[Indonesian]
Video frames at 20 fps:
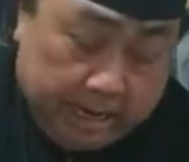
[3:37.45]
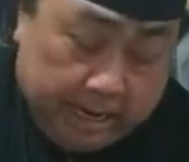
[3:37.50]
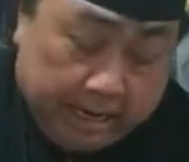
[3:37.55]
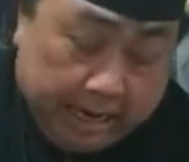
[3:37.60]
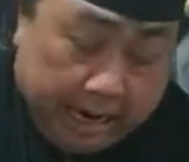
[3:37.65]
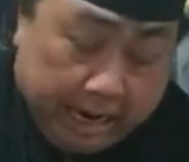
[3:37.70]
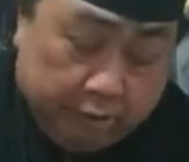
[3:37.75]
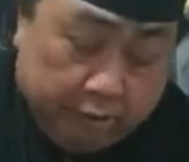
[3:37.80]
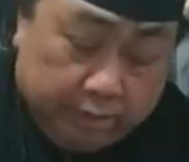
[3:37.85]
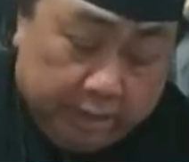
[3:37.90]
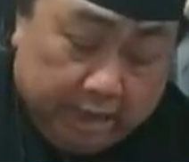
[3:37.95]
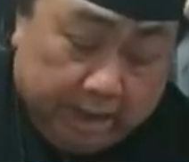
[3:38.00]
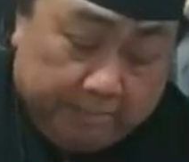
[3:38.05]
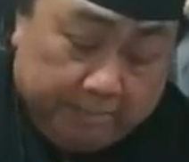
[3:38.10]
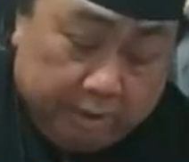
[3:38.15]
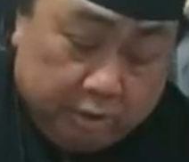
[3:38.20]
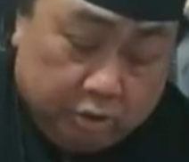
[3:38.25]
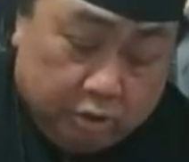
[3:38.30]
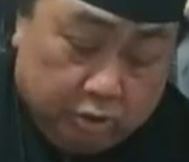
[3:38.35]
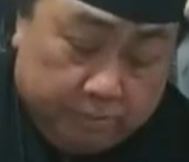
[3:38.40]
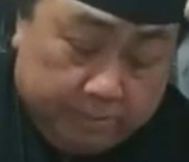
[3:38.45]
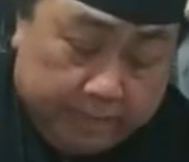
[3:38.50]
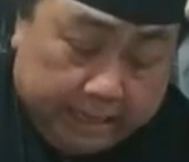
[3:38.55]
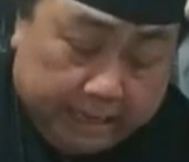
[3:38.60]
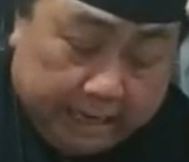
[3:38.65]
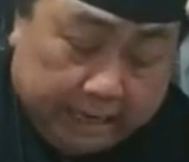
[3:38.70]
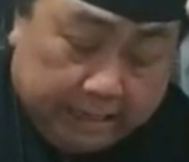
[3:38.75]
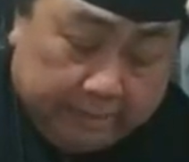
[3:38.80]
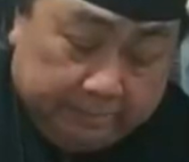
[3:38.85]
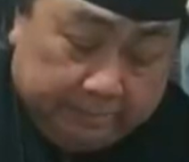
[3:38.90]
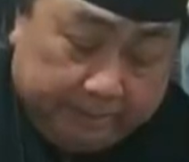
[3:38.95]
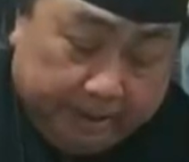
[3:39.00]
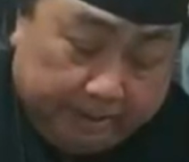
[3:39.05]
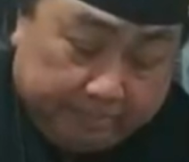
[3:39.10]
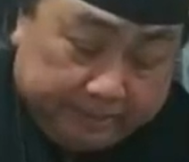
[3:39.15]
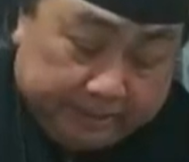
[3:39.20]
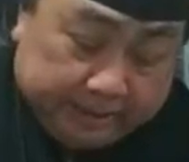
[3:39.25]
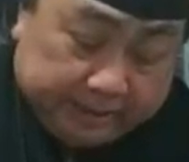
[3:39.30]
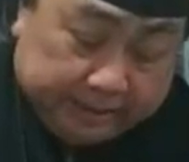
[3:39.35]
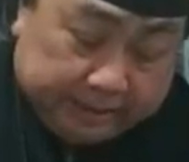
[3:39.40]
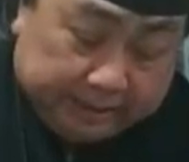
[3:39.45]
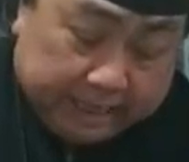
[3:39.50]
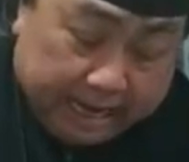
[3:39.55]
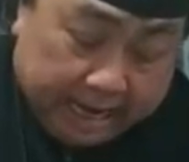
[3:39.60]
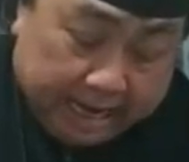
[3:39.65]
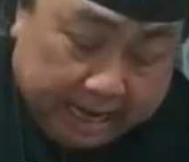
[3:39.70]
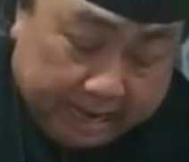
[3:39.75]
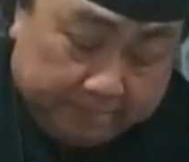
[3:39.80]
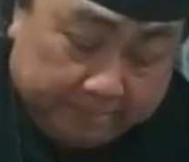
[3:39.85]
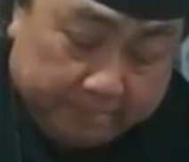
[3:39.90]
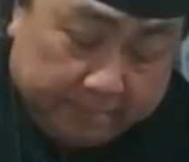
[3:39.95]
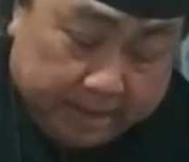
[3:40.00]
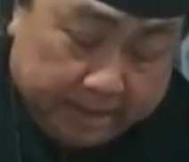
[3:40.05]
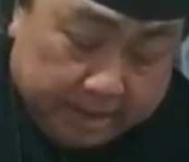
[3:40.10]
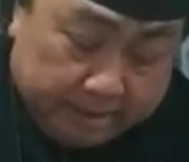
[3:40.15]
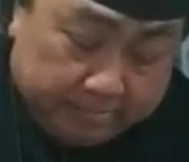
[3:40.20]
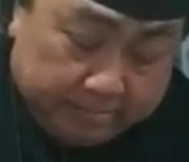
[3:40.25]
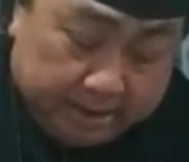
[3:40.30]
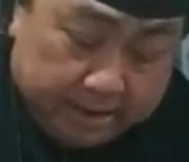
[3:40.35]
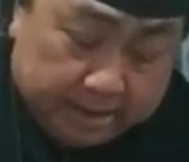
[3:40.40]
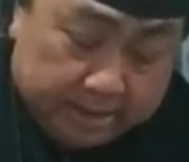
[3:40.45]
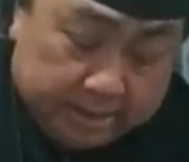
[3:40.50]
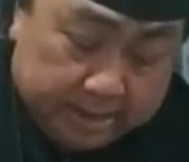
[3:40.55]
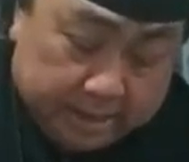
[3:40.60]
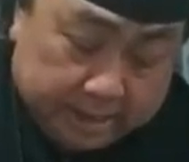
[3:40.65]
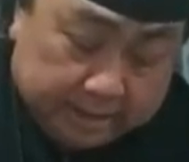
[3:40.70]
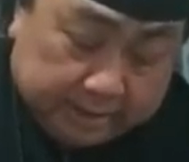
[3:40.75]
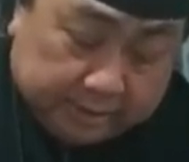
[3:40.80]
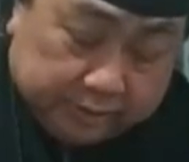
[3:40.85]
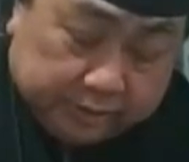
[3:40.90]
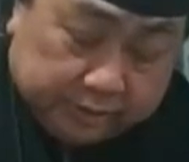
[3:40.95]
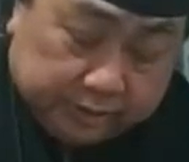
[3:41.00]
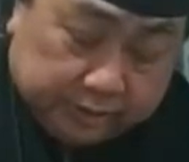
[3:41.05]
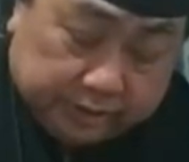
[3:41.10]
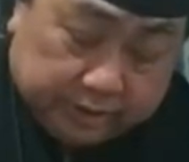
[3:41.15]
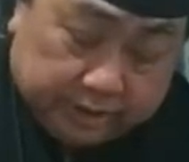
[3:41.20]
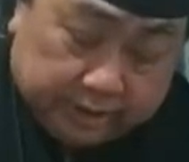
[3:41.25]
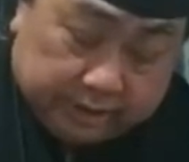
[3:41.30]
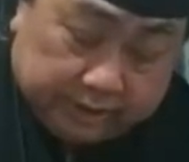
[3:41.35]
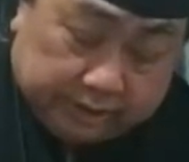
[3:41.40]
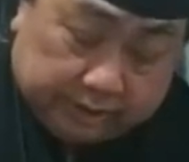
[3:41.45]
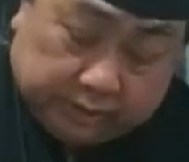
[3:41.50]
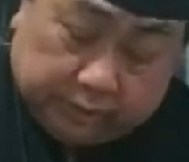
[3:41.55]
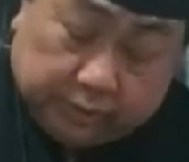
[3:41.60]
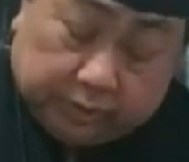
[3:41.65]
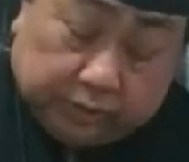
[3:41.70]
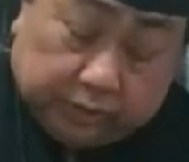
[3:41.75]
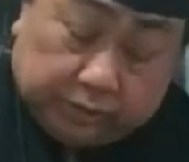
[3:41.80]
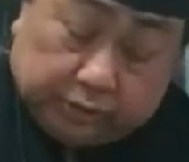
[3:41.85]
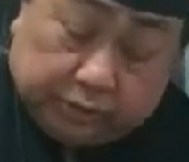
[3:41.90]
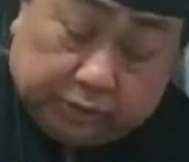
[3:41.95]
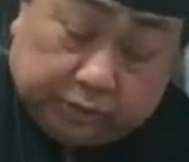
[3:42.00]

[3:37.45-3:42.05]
Lalu ia menyuruh mereka dibaptis dalam nama Yesus Kristus.